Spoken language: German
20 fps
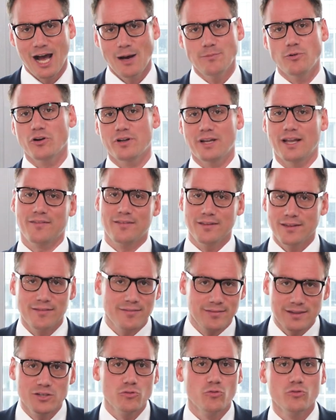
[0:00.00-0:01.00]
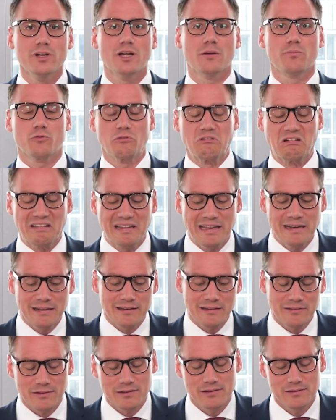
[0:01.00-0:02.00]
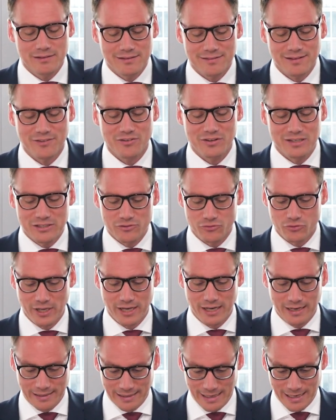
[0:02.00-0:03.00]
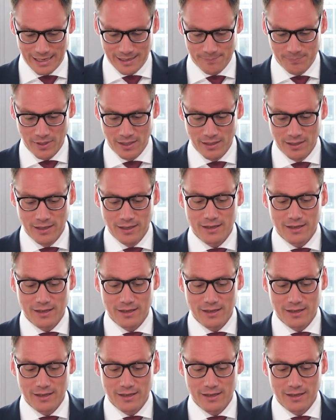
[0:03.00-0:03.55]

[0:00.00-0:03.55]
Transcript: Aber auch das ist nicht 100 Prozent. Das äh, ist also nicht so der Knaller.